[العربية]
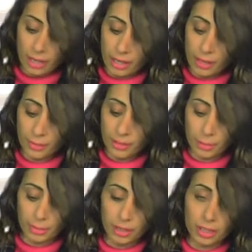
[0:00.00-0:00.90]
كريم
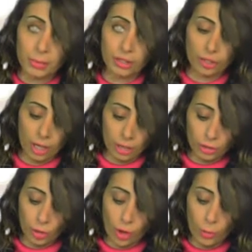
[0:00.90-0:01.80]
التبييض للبشرة
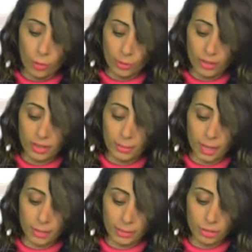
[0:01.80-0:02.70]
يقوي
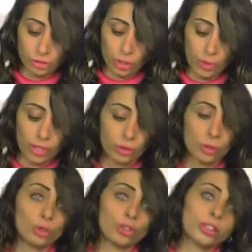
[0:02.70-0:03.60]
مسمات البشرة
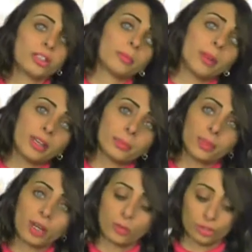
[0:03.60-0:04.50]
ويزيل الجلد الميت
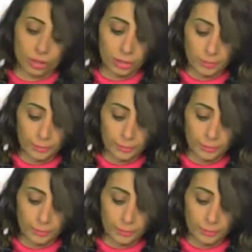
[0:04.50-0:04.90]
من الوجه